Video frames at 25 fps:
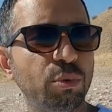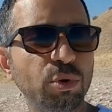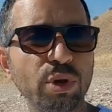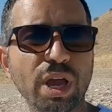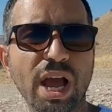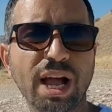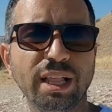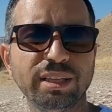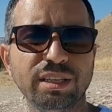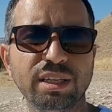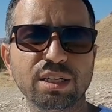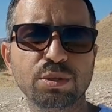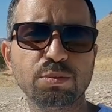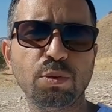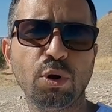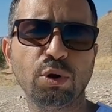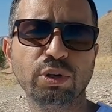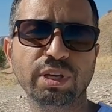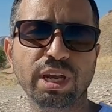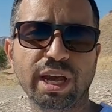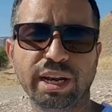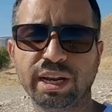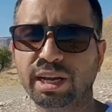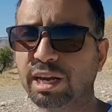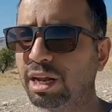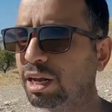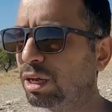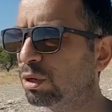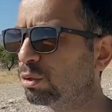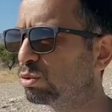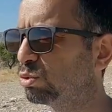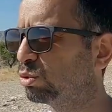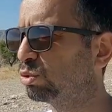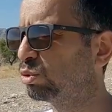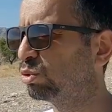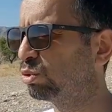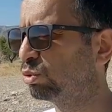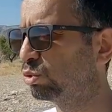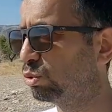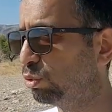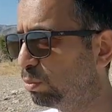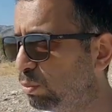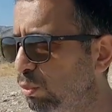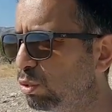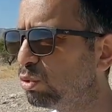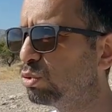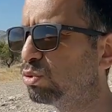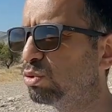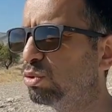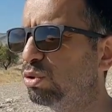Bu geldiğiniz bölge yani Karaküş
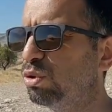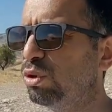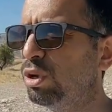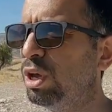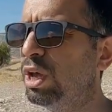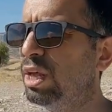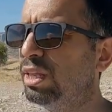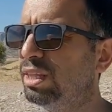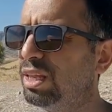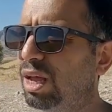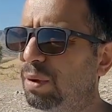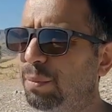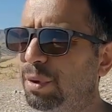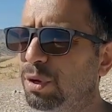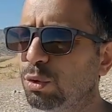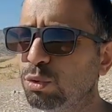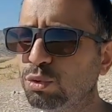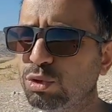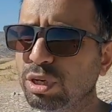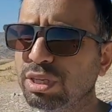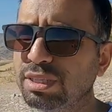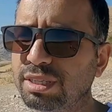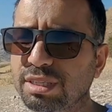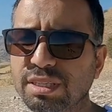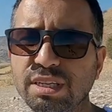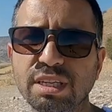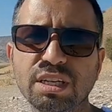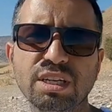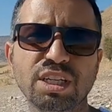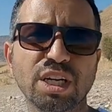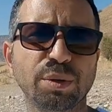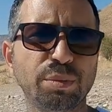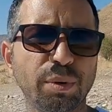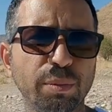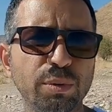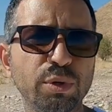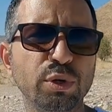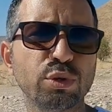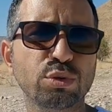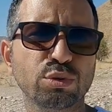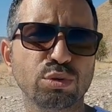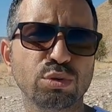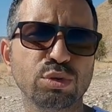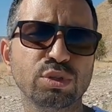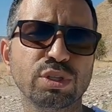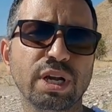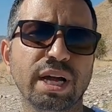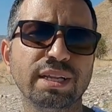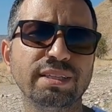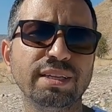tümüsü tamamen ücretsiz giriş
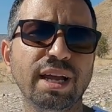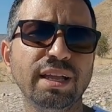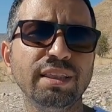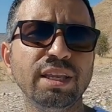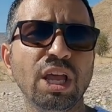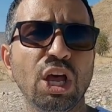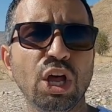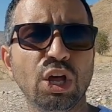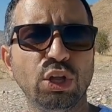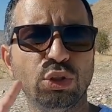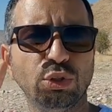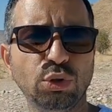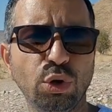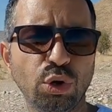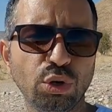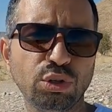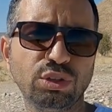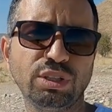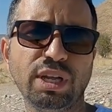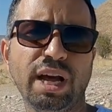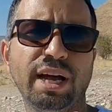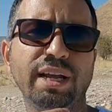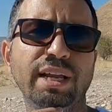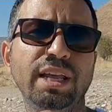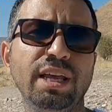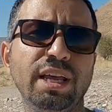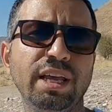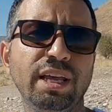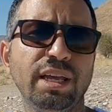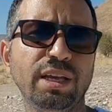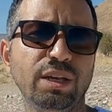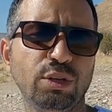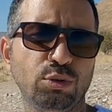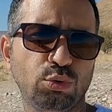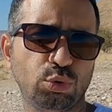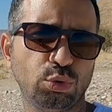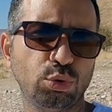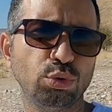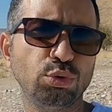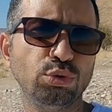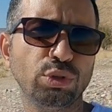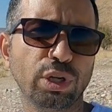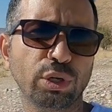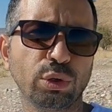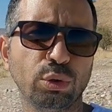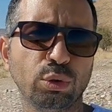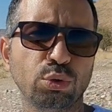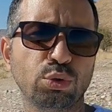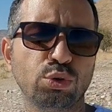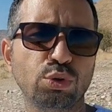yapabiliyorsunuz zaten. 4 tane
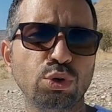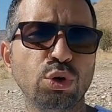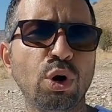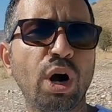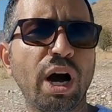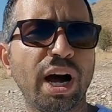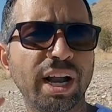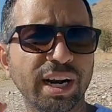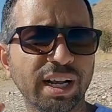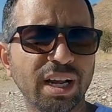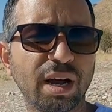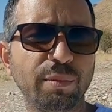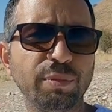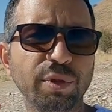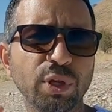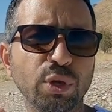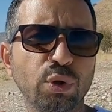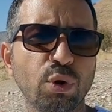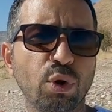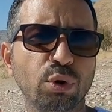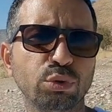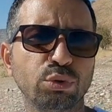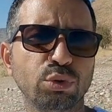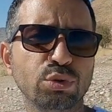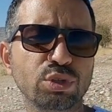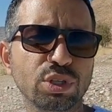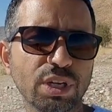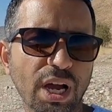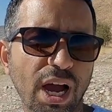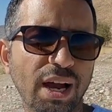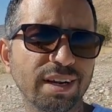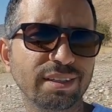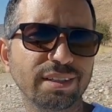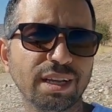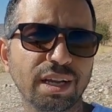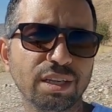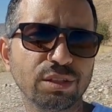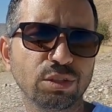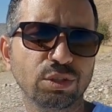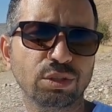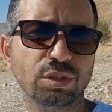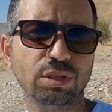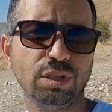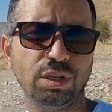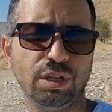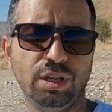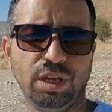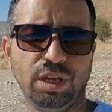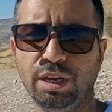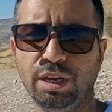sütünden oluşuyor. Arkamda gördüğünüz kartal
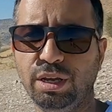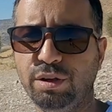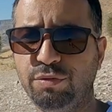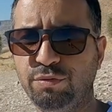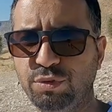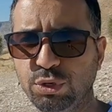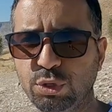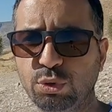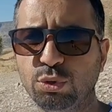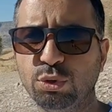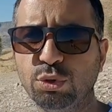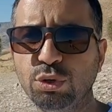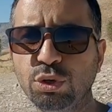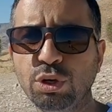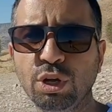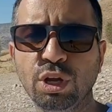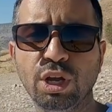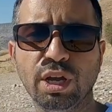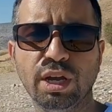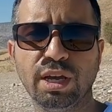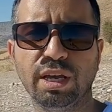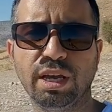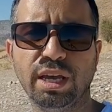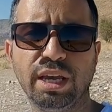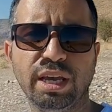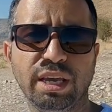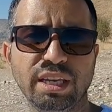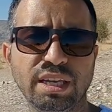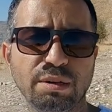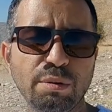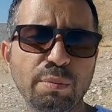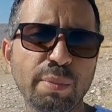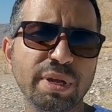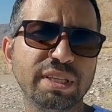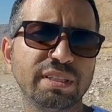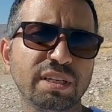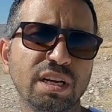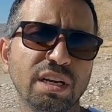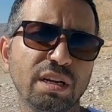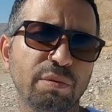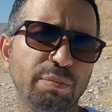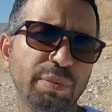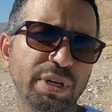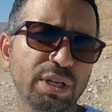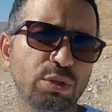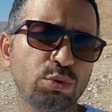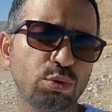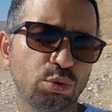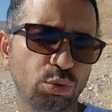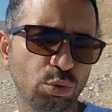e, figürü 20 e,
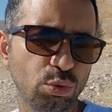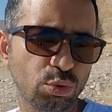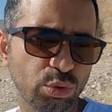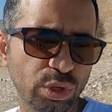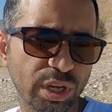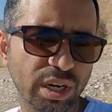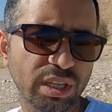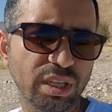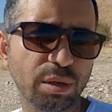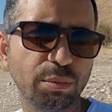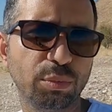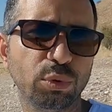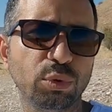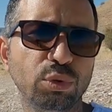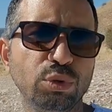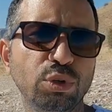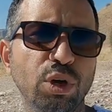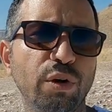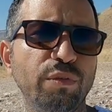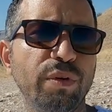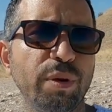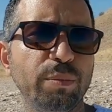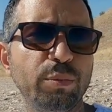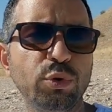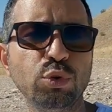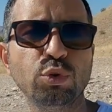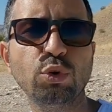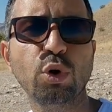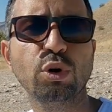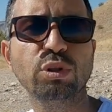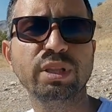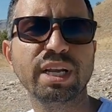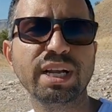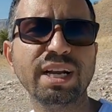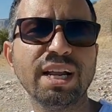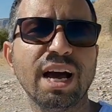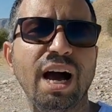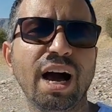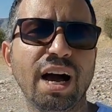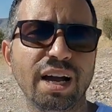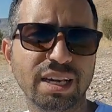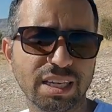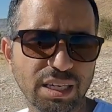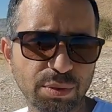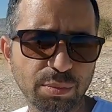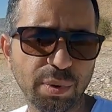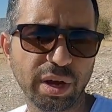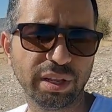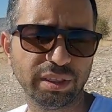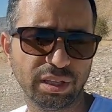metrelik bir sütun üzerinde bulunuyor ve bu göklerin
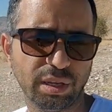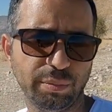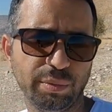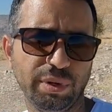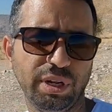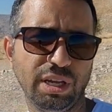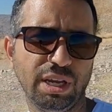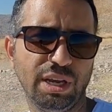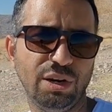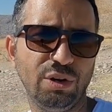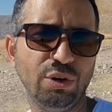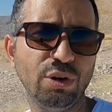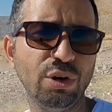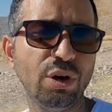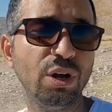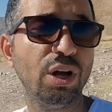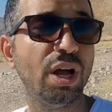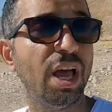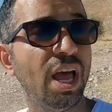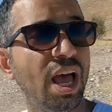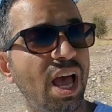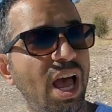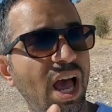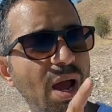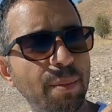hakimi anlamına geliyor.